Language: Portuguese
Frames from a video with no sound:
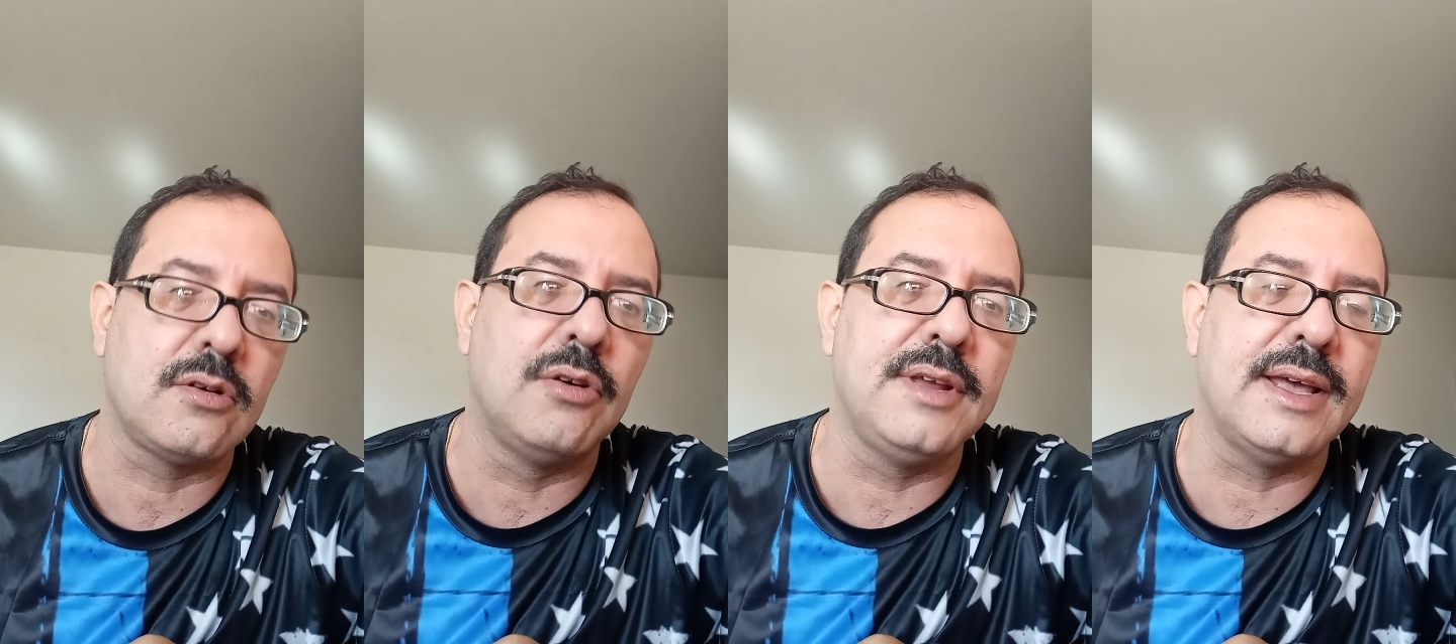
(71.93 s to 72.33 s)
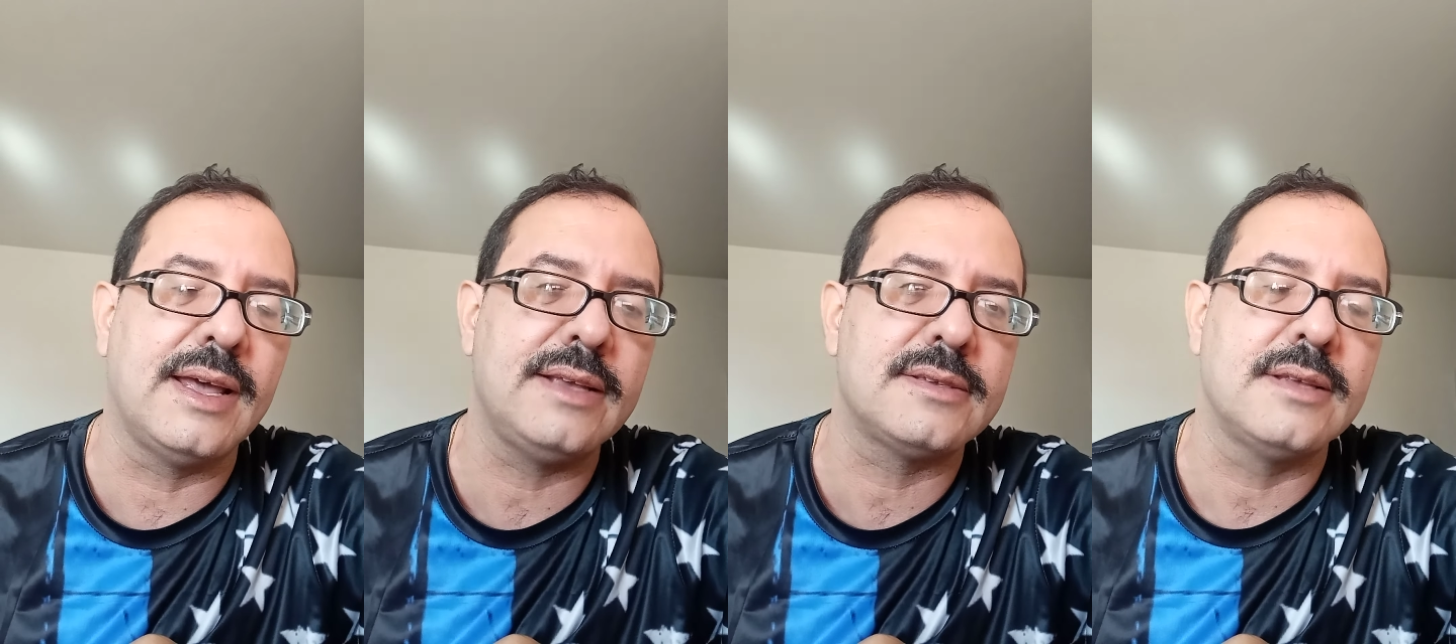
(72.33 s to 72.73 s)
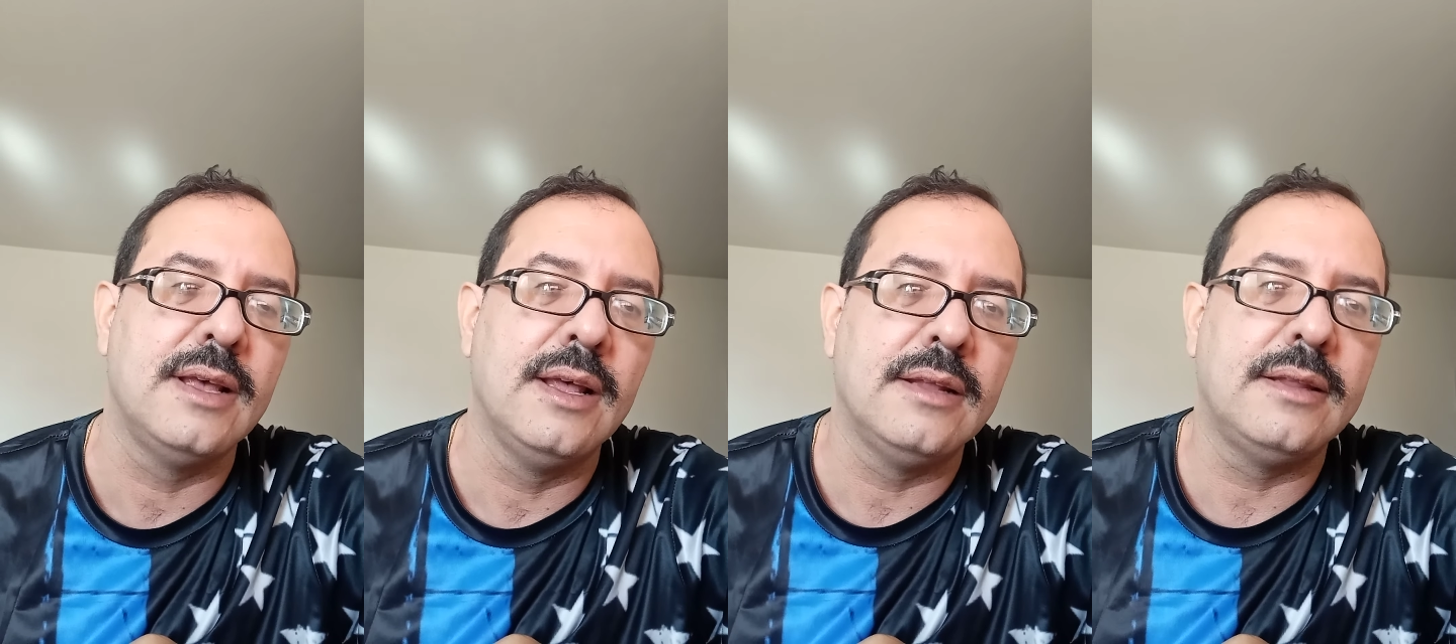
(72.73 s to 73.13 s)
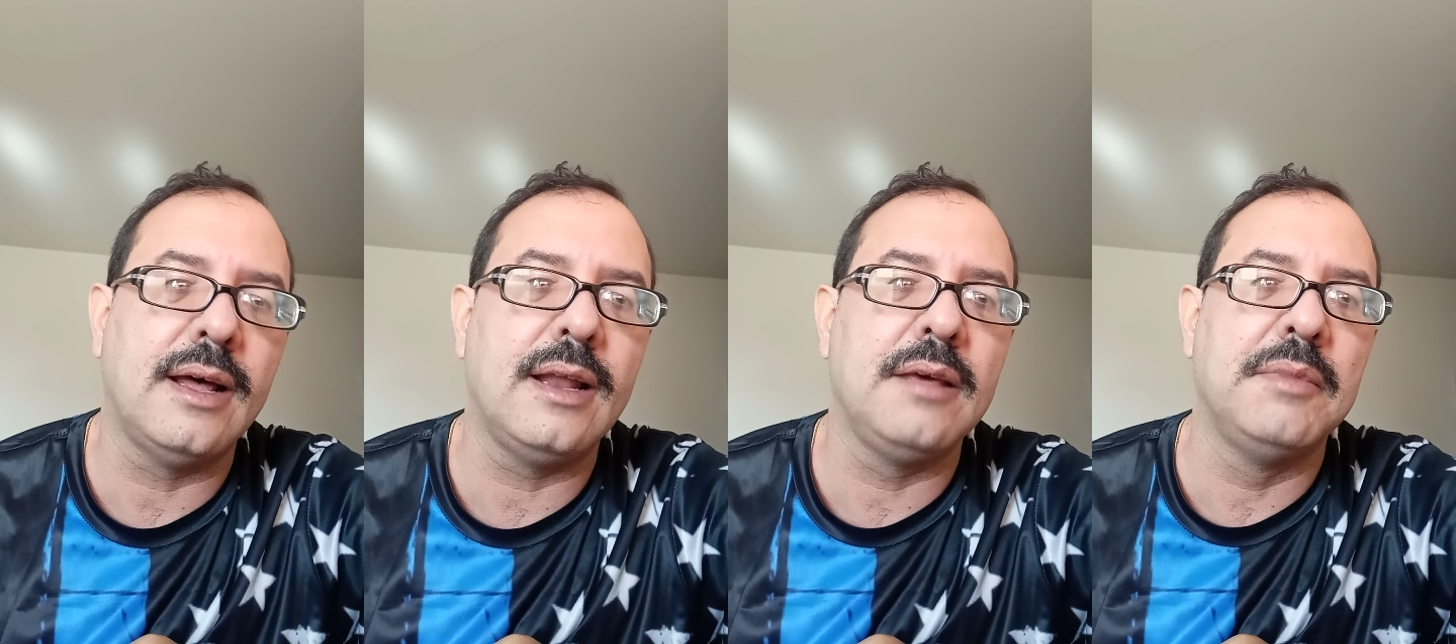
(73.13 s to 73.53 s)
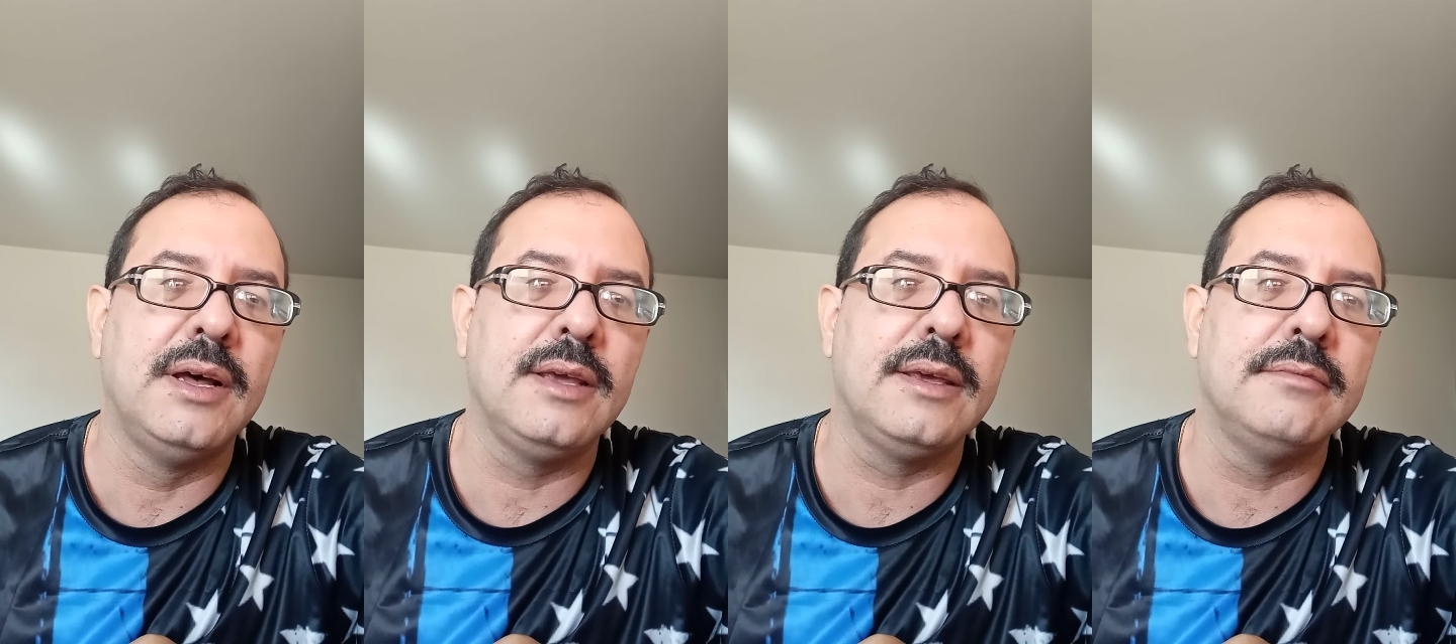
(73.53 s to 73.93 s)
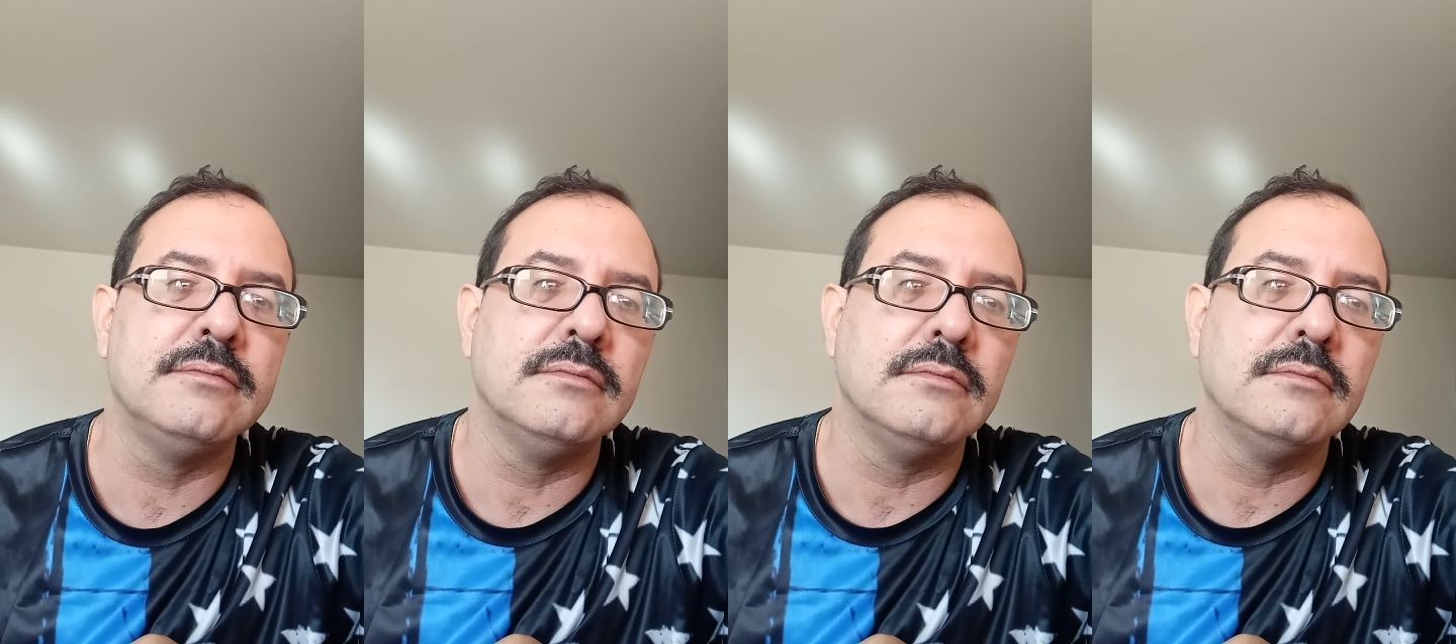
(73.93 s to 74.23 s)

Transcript: coloniais da Alemanha